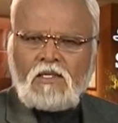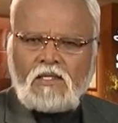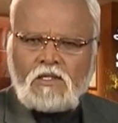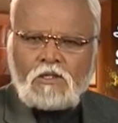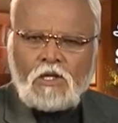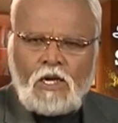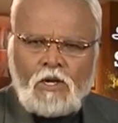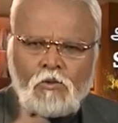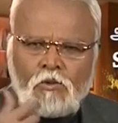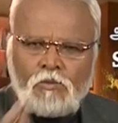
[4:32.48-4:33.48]
மேன் இஸ் எ
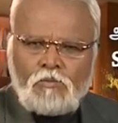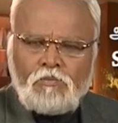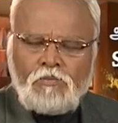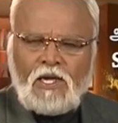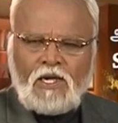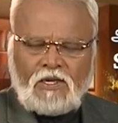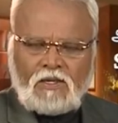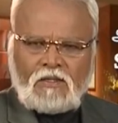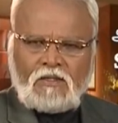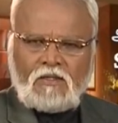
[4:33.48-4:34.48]
ட்ரியோன்
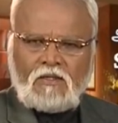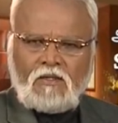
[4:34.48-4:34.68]
பீயிங்